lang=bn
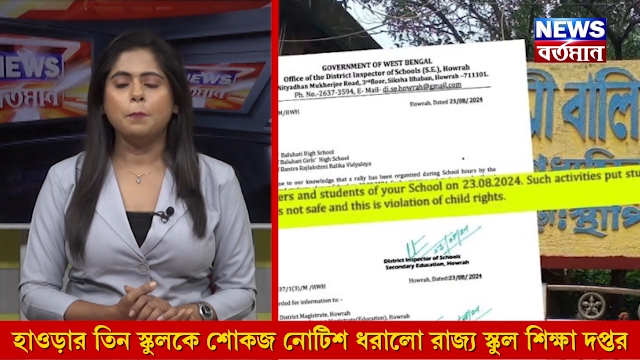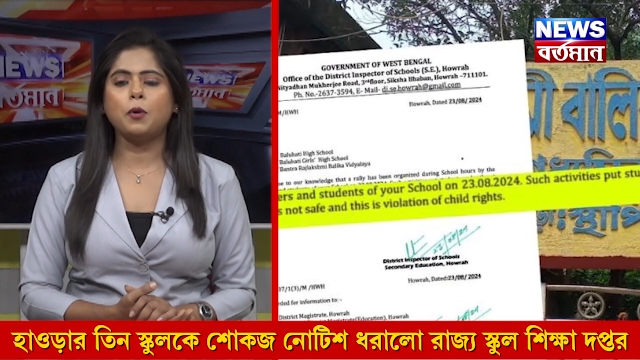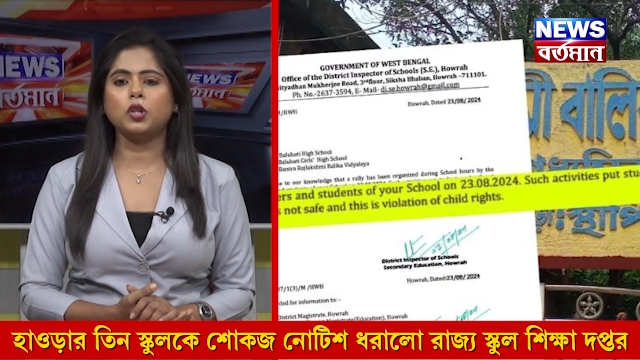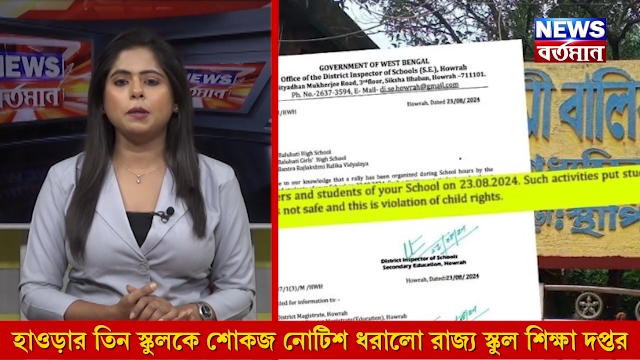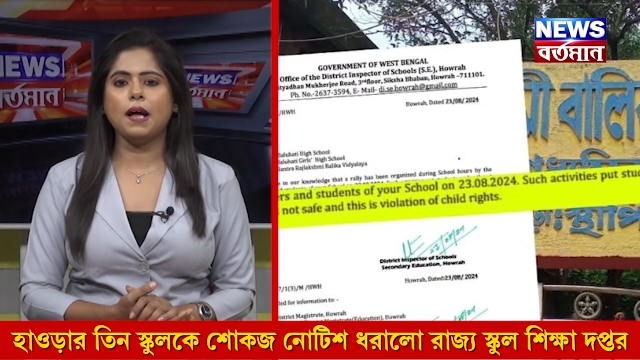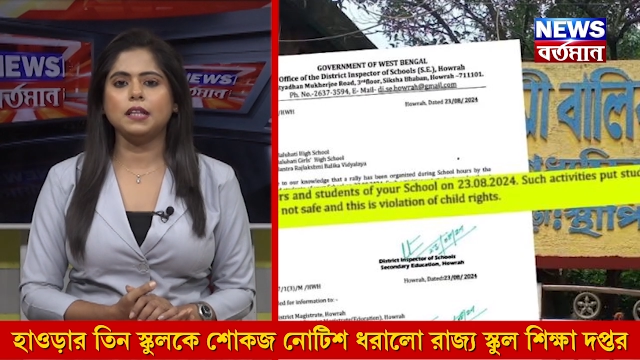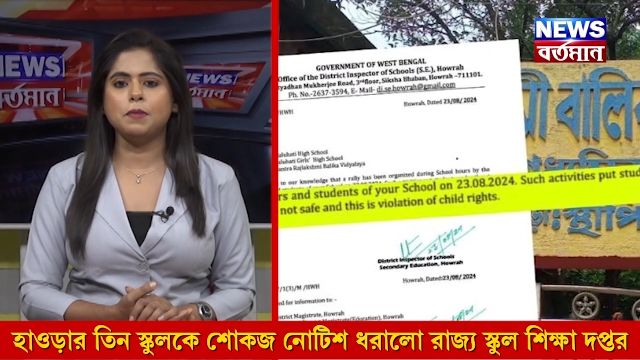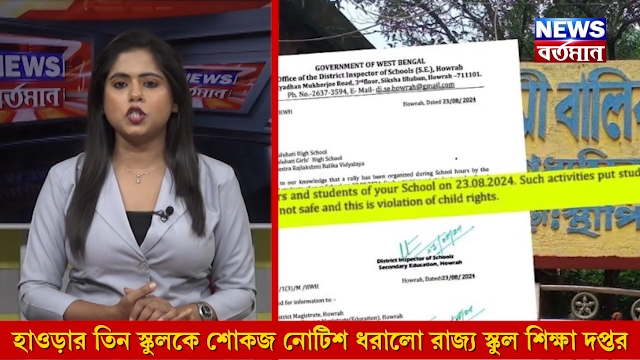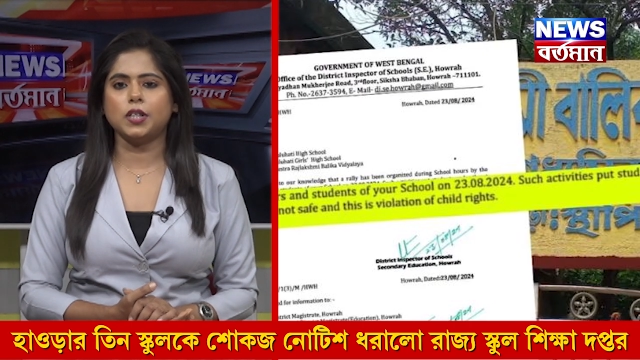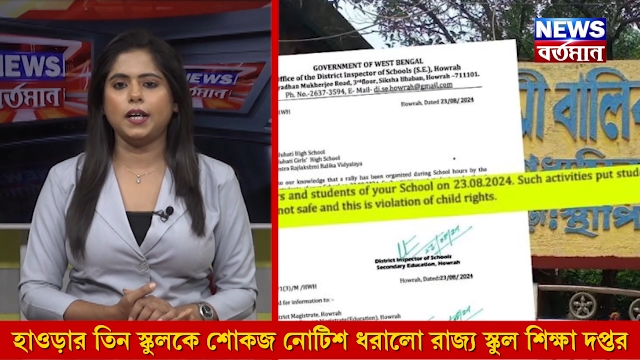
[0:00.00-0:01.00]
প্রতিবাদ
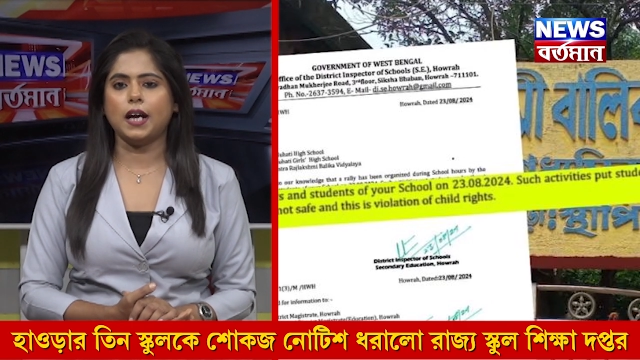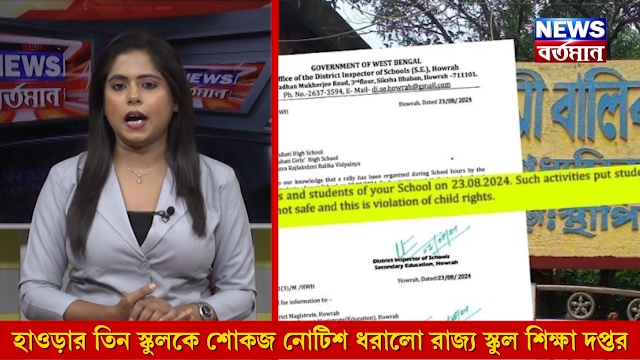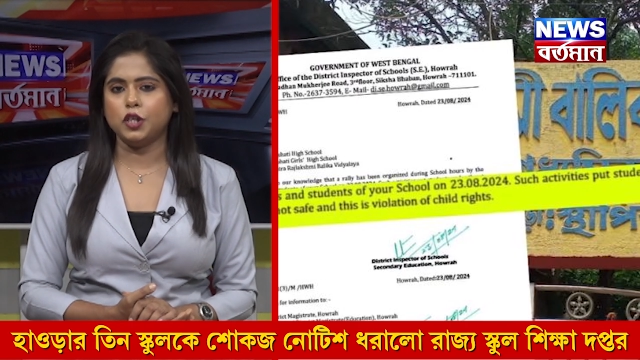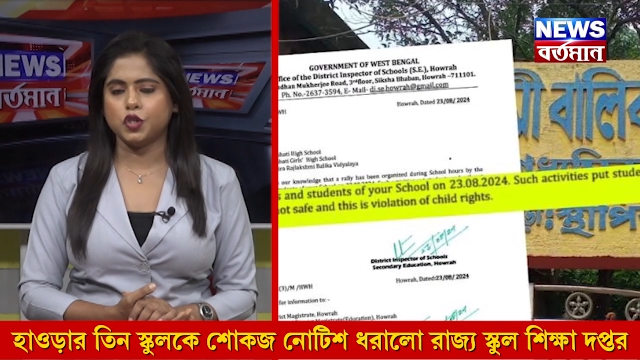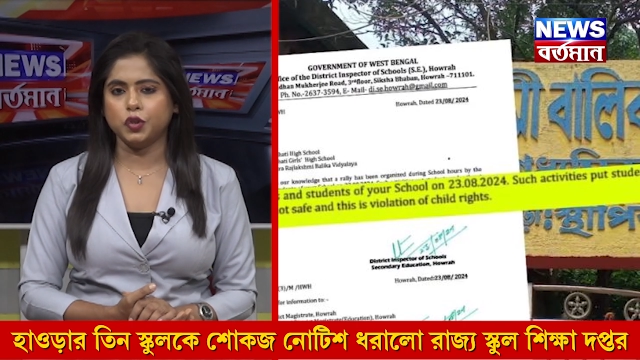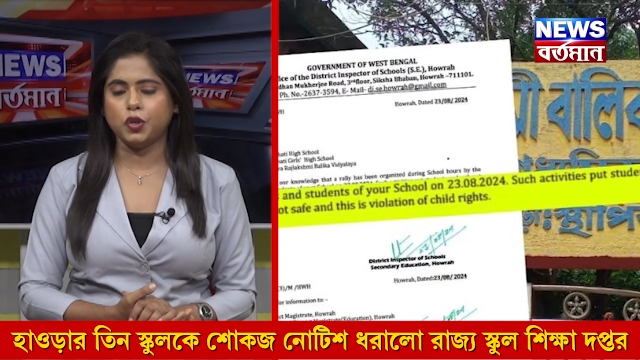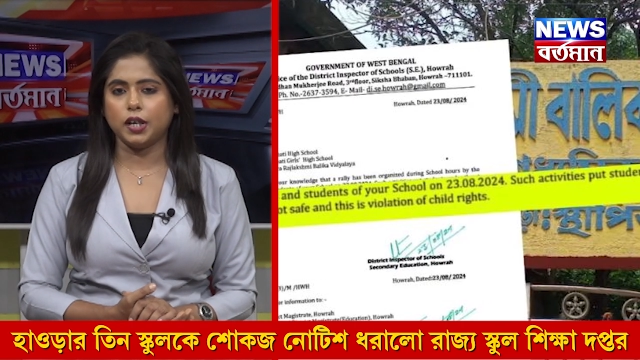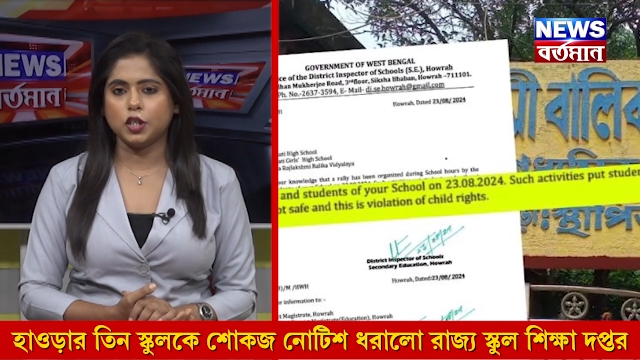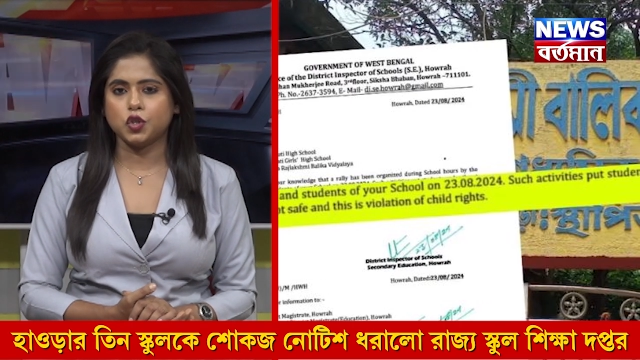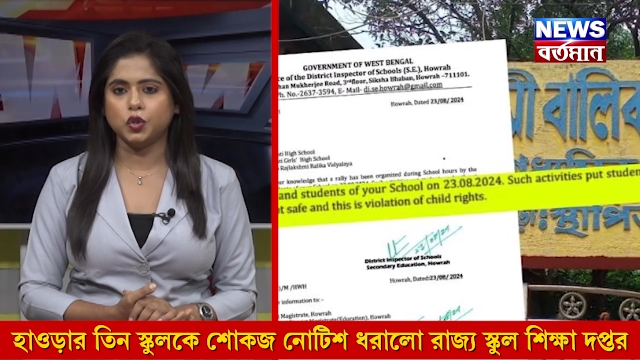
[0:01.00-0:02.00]
মিছিলের আয়োজন
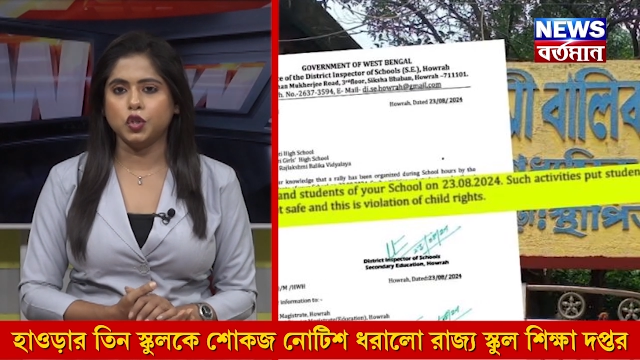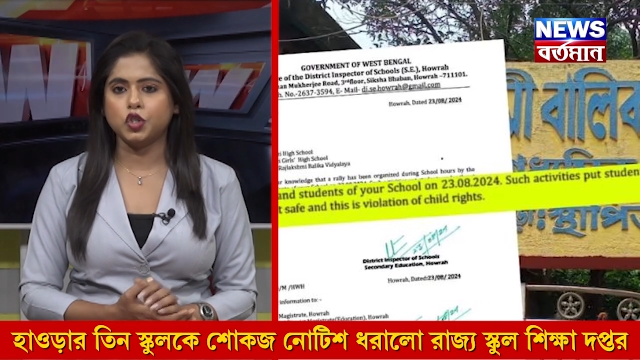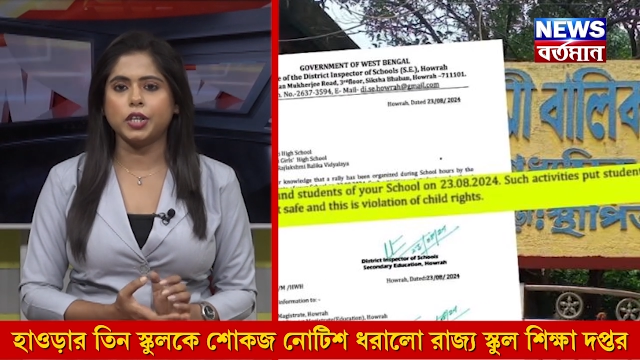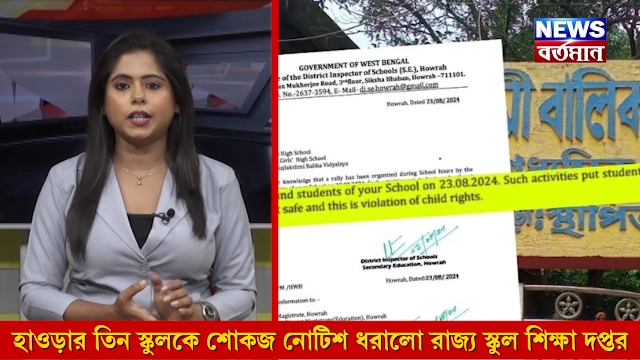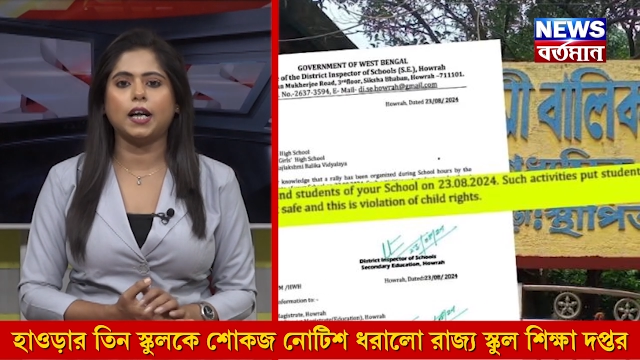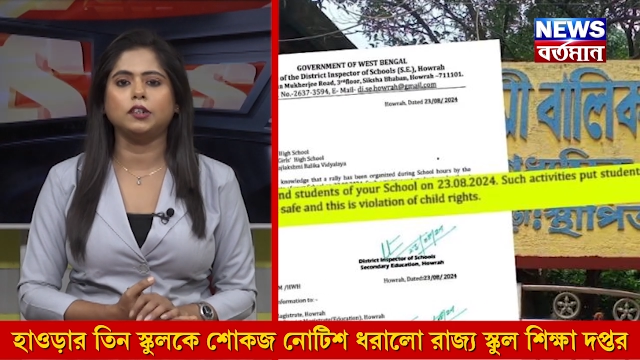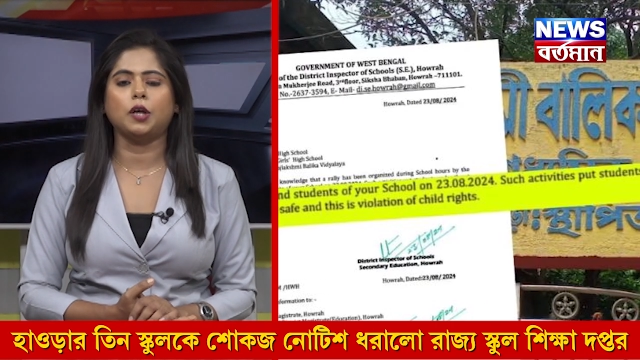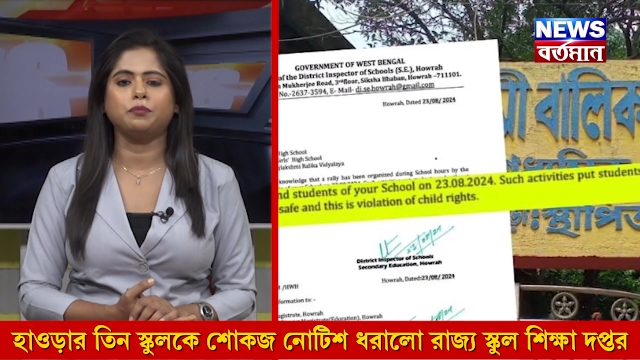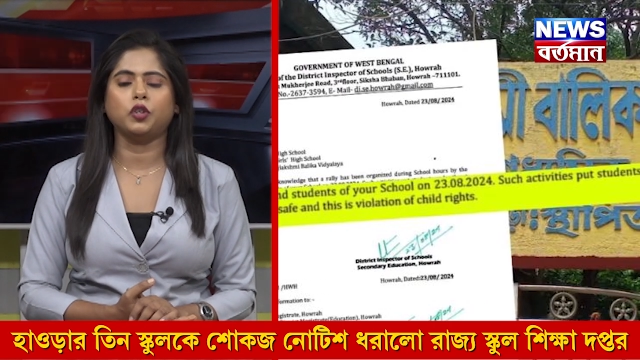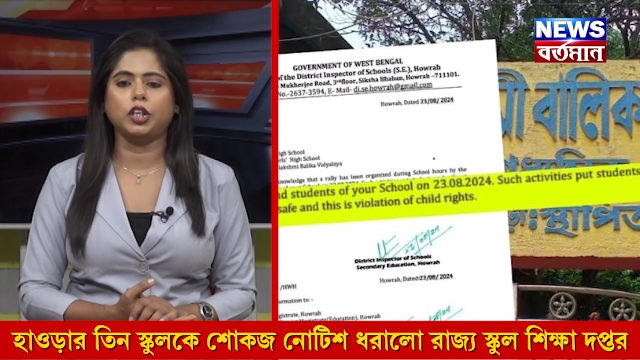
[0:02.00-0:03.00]
করার জন্য শিক্ষা
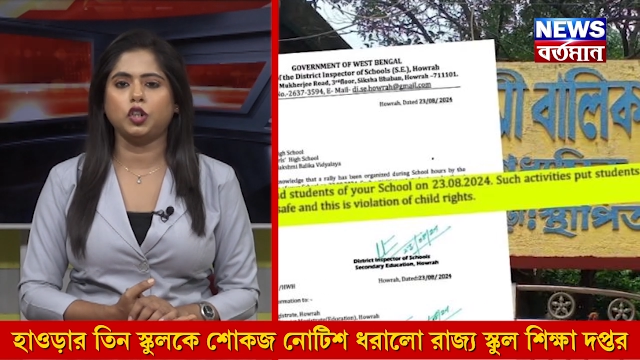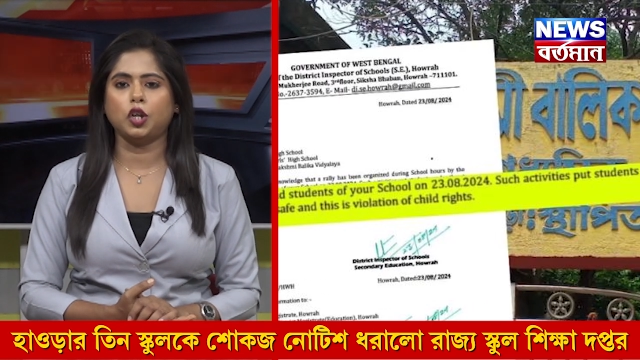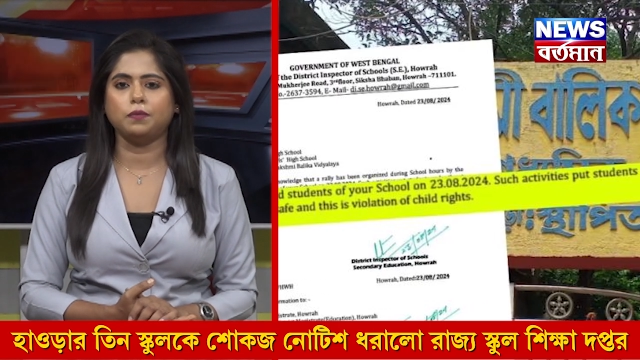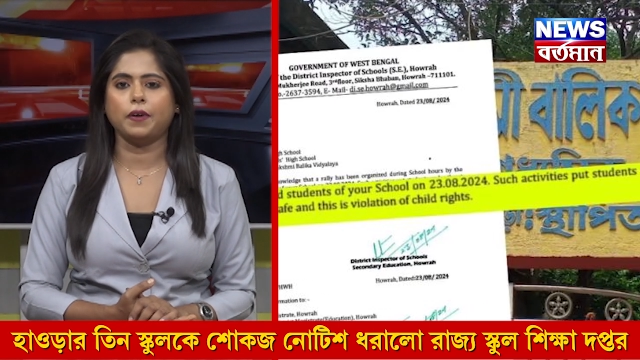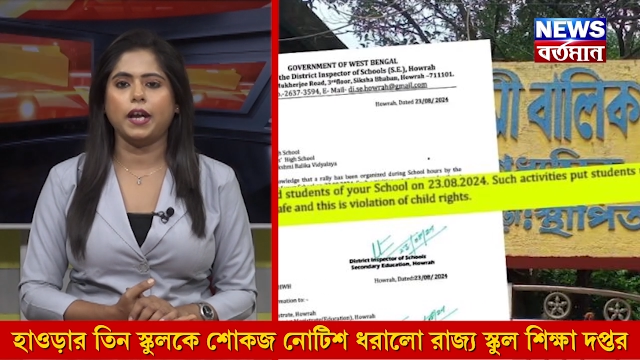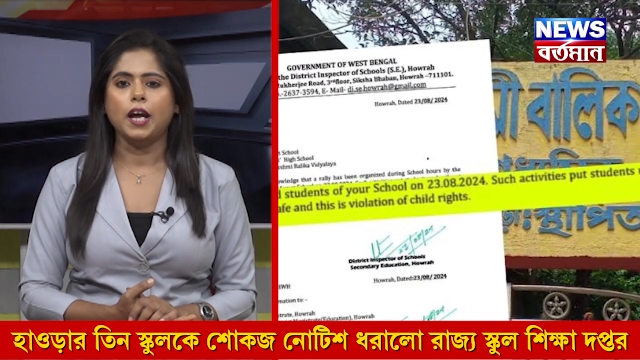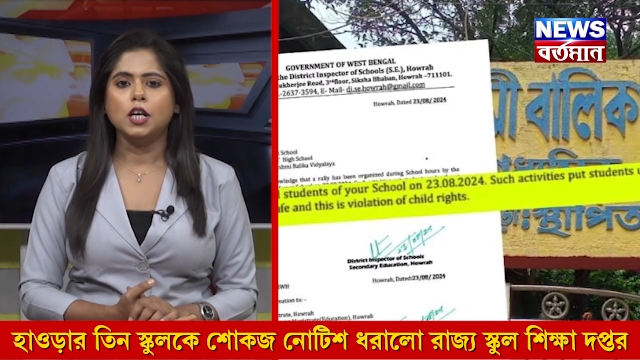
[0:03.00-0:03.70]
দপ্তরের তরফে